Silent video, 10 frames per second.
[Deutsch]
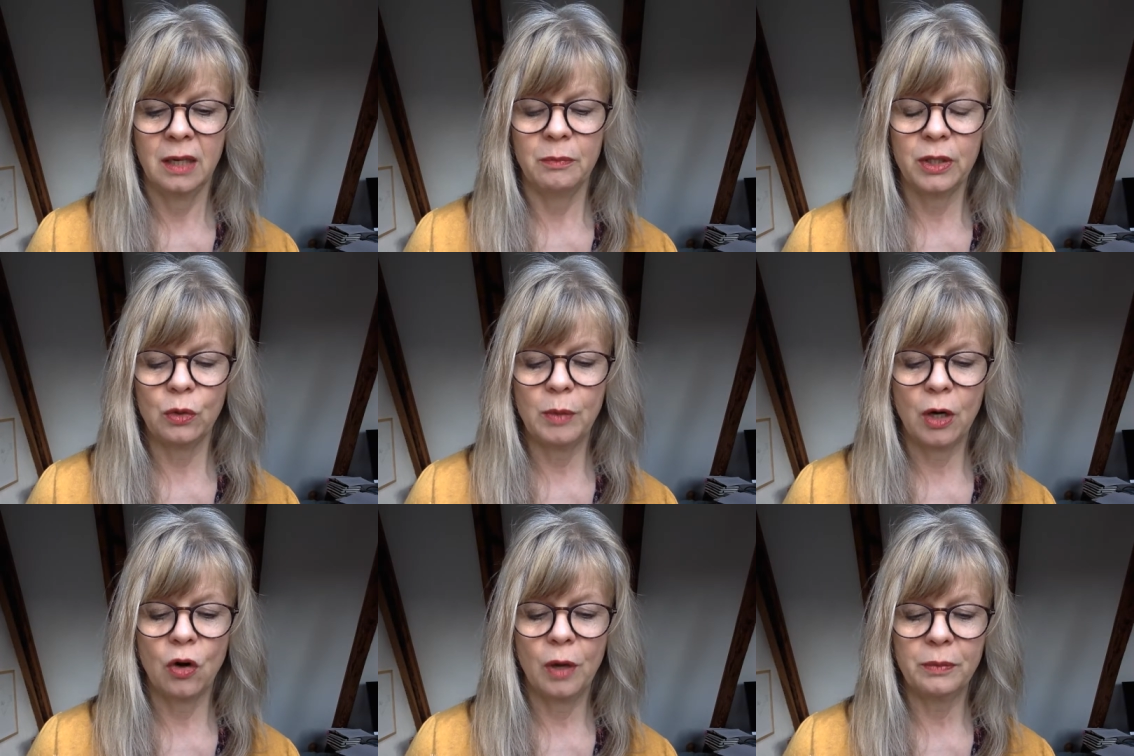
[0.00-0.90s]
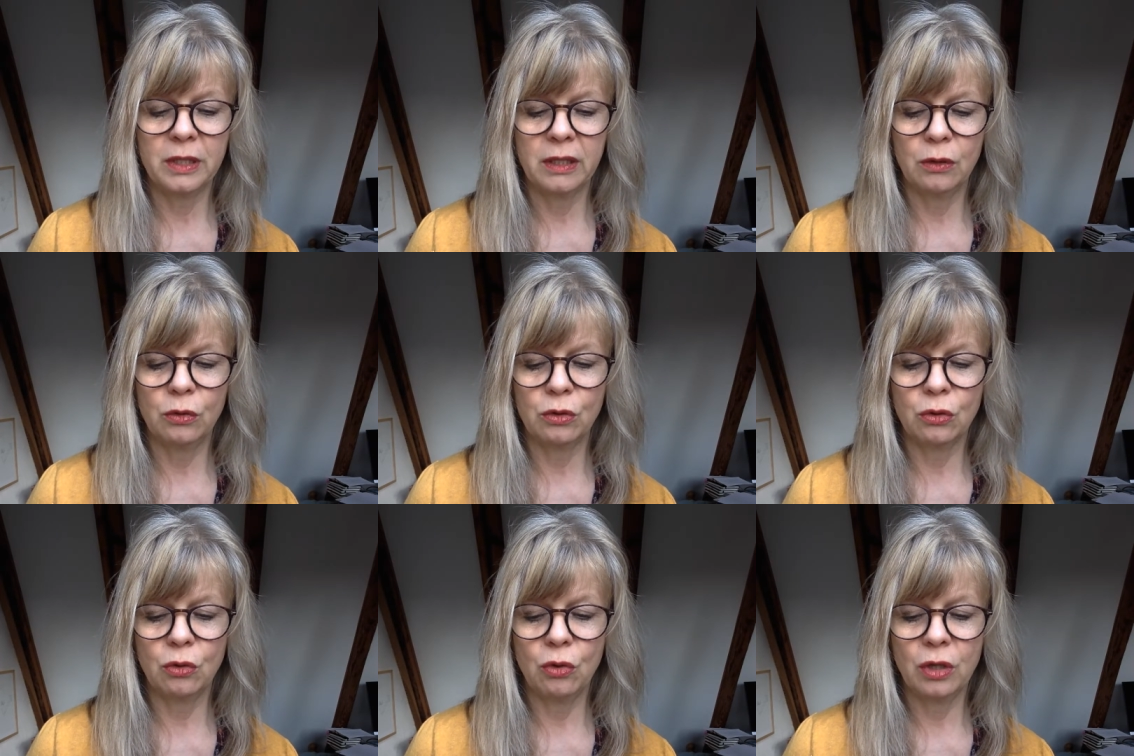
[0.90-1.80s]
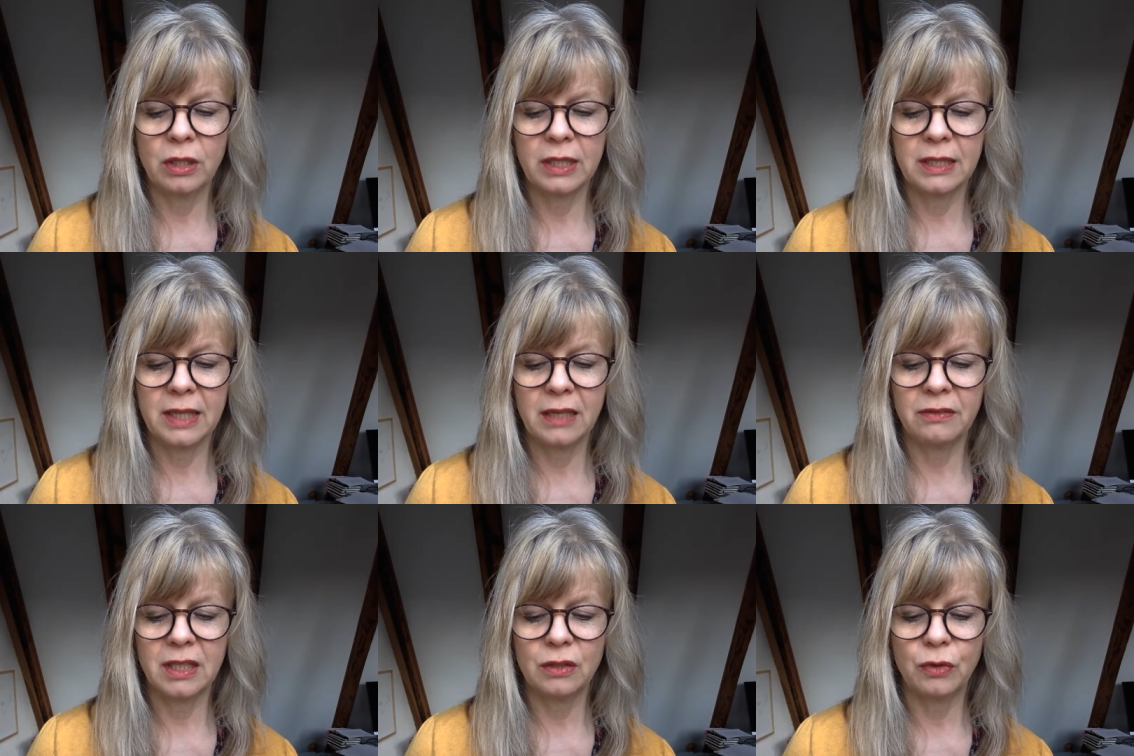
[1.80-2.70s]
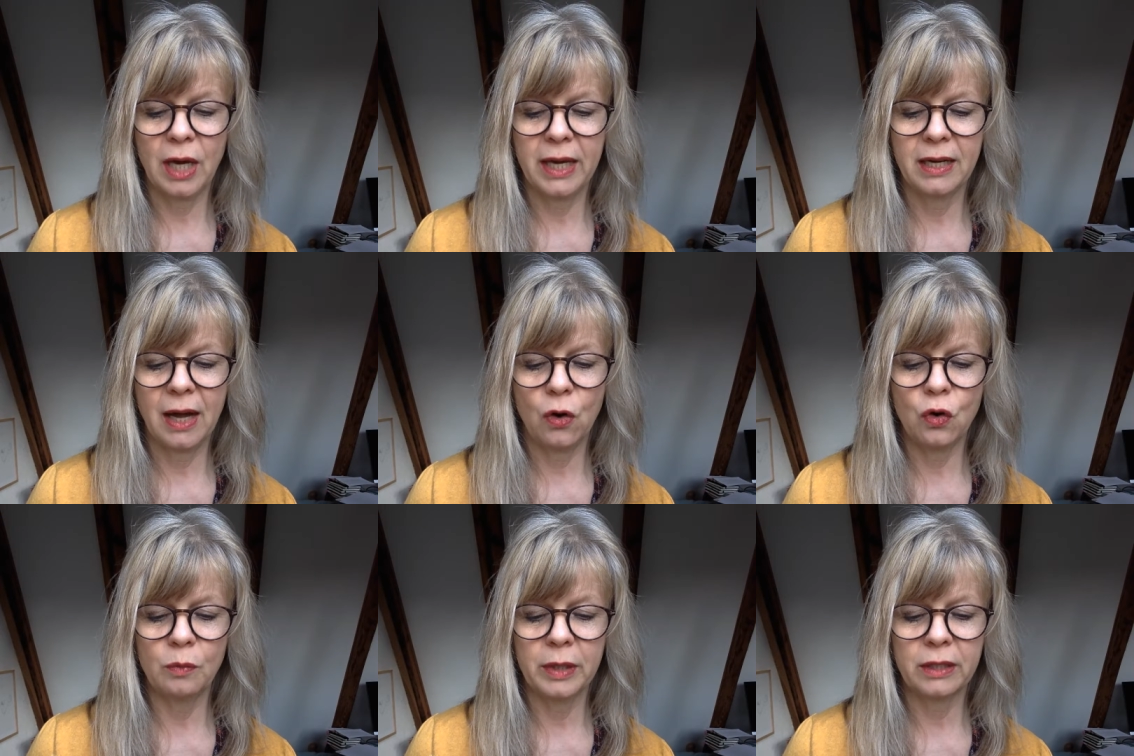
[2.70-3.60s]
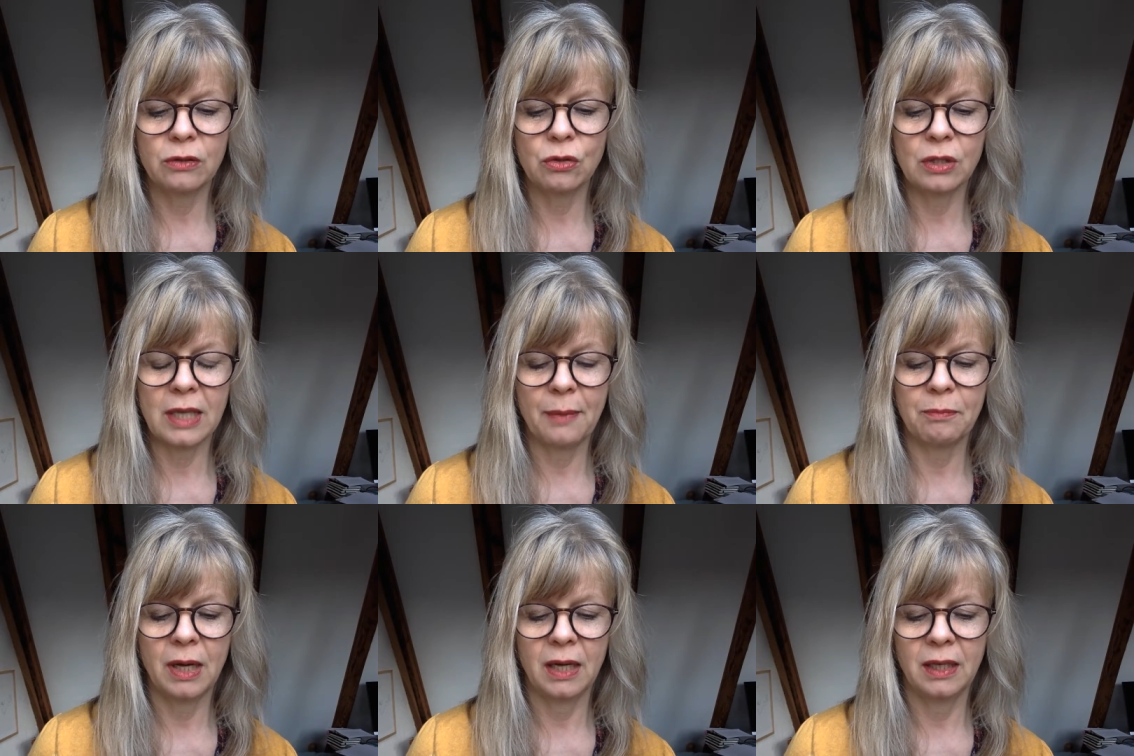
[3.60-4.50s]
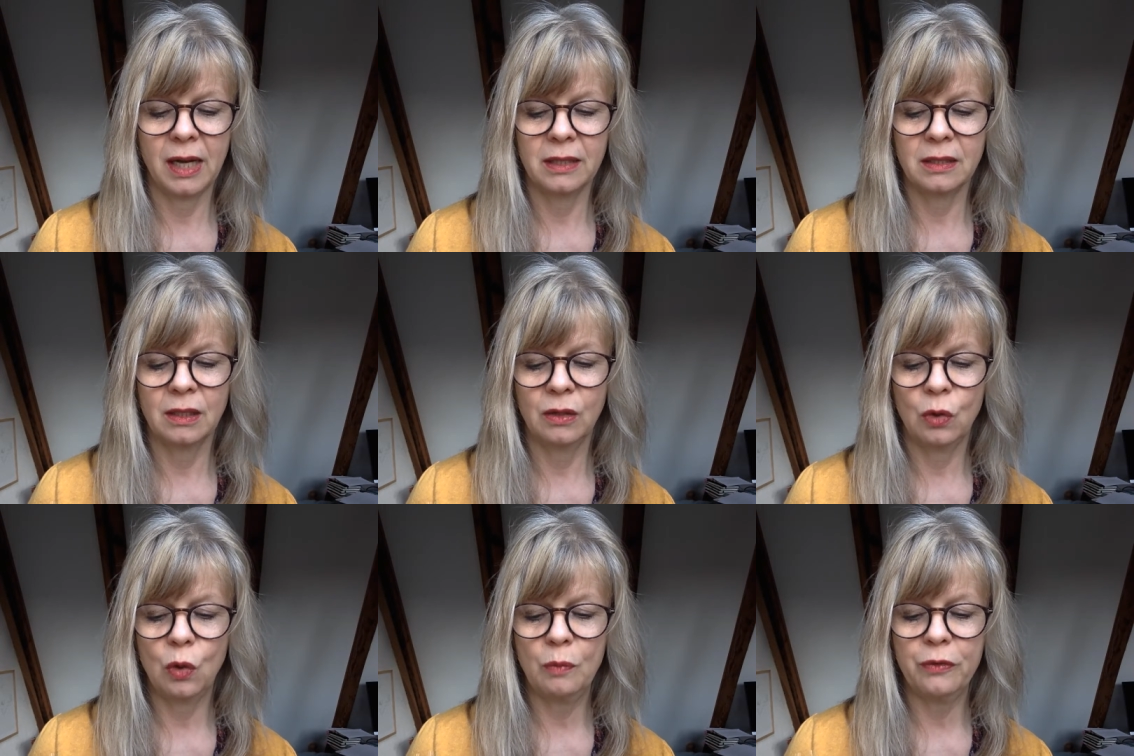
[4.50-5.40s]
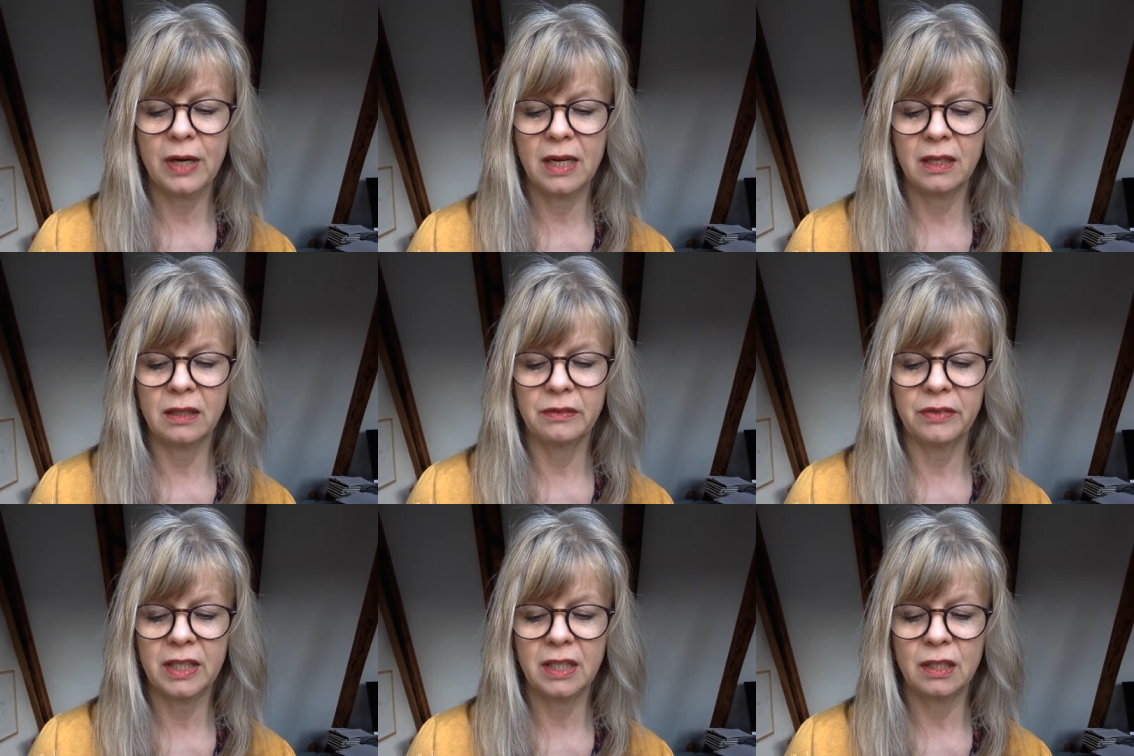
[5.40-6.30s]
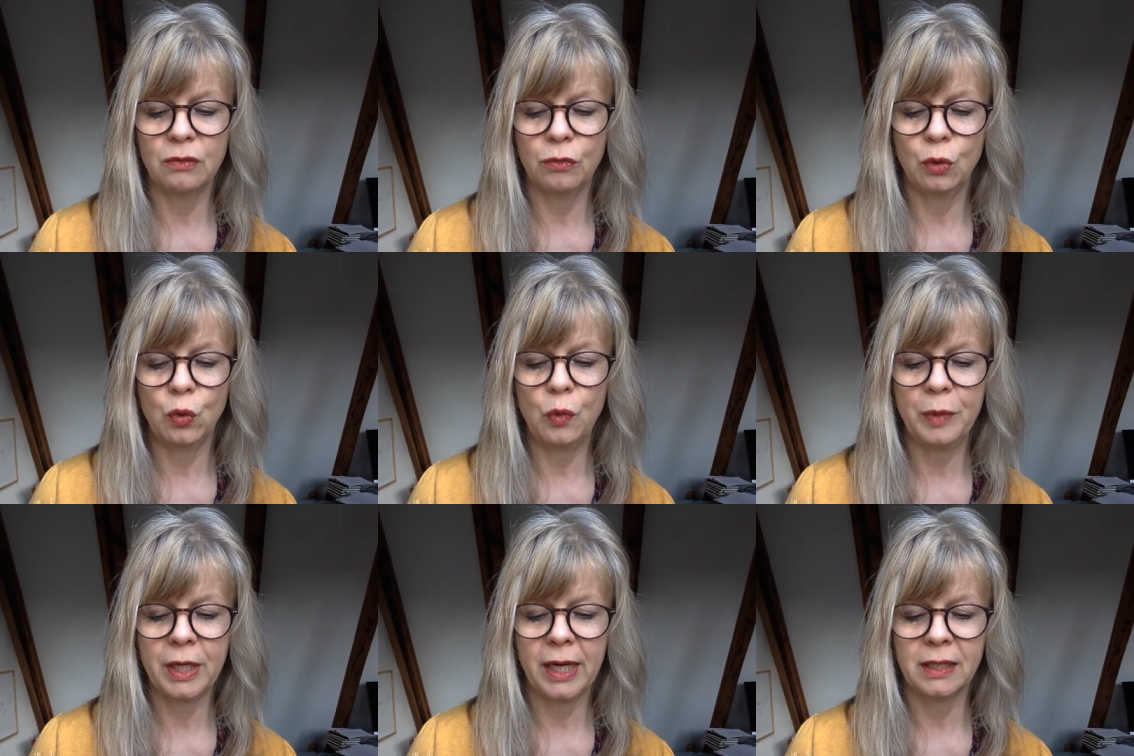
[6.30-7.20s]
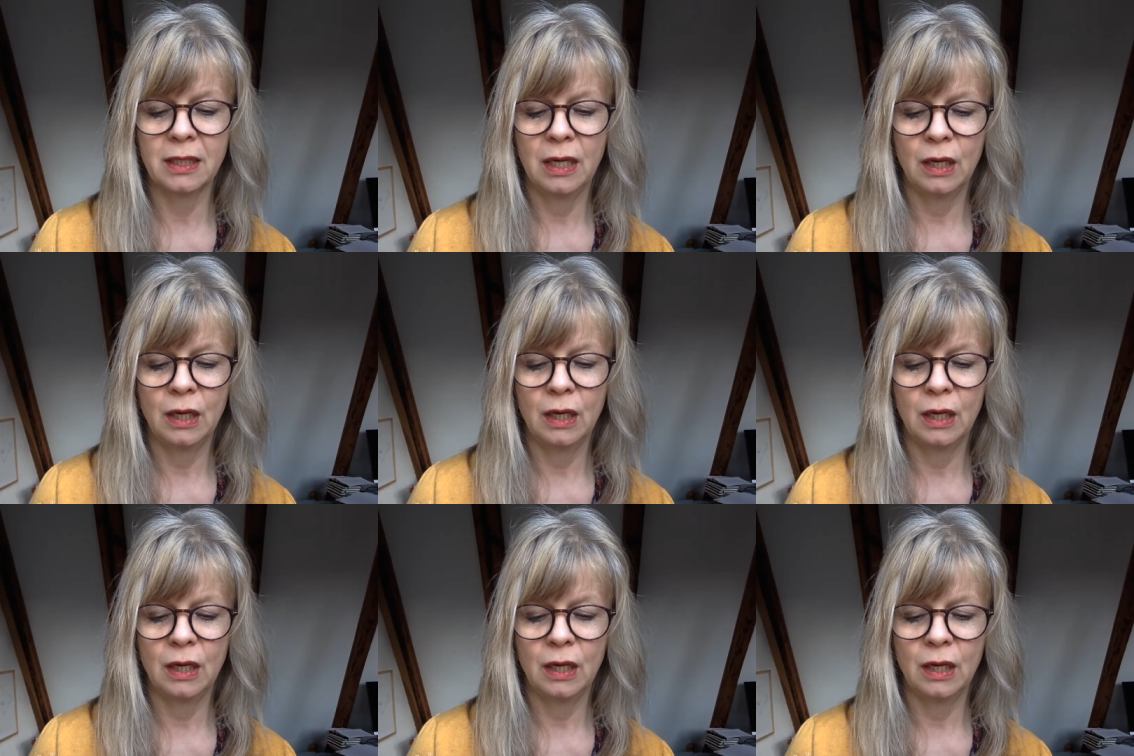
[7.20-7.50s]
Mich überkommt die Illusion, dass etwas für einen Augenblick Zusammenhang hat, Umfang, Gewicht, Volumen hat,